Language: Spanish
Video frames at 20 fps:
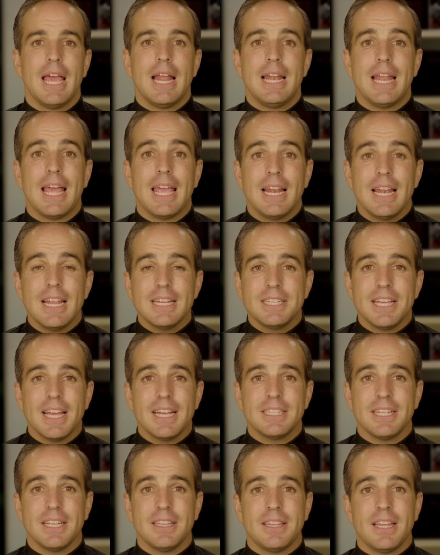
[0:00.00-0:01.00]
La Iglesia
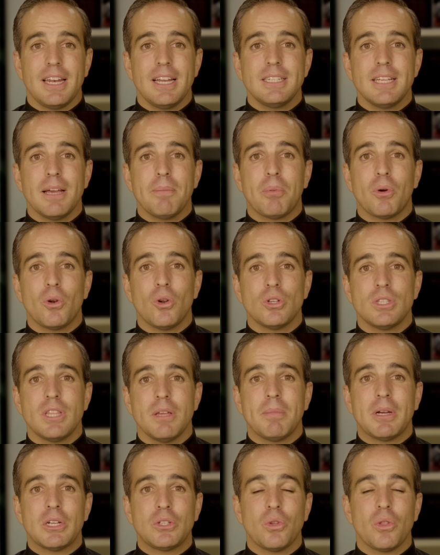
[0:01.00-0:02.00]
se interesa por los
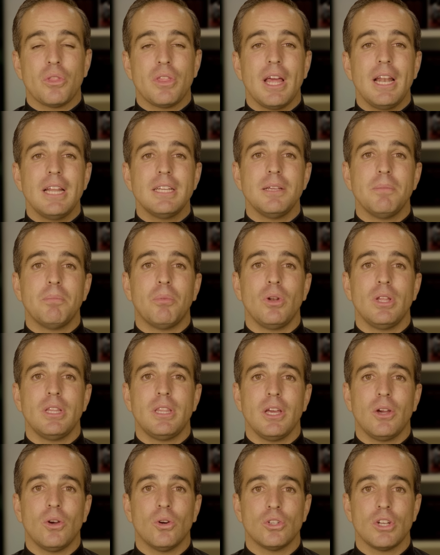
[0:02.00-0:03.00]
temas sociales y
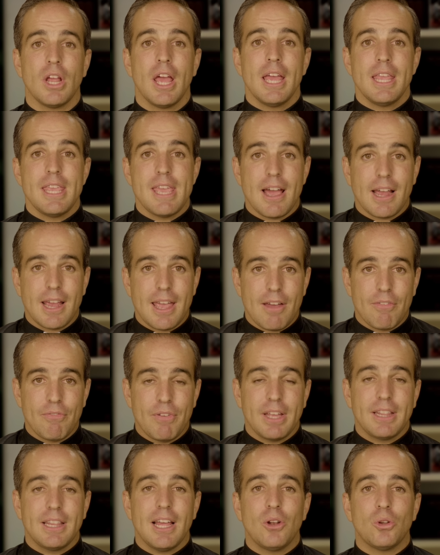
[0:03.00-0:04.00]
políticos, ya que
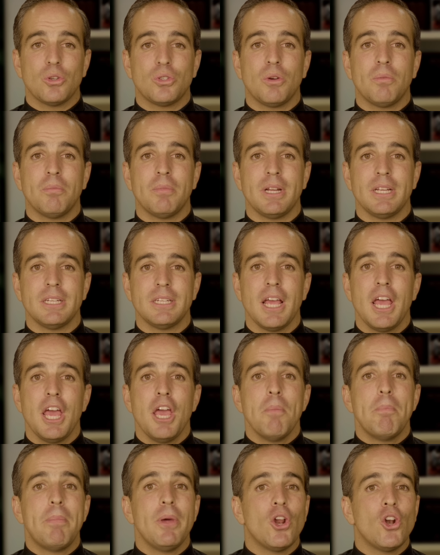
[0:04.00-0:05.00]
afecta a los hombres,
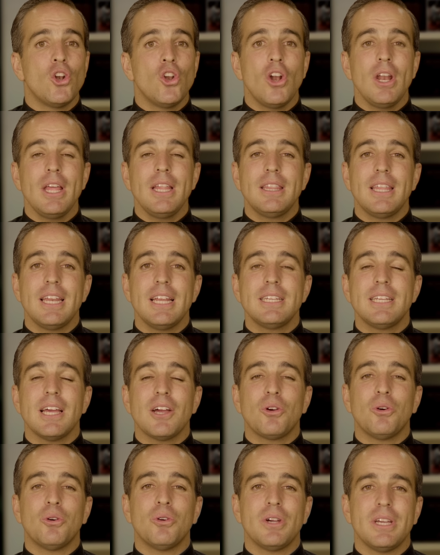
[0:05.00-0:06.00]
pero no le
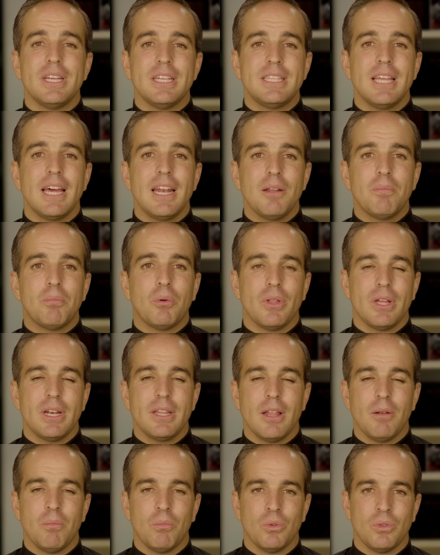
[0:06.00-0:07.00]
interesa conquistar el poder
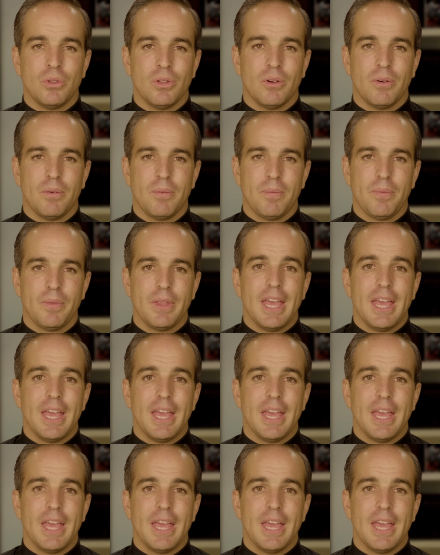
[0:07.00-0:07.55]
del mundo.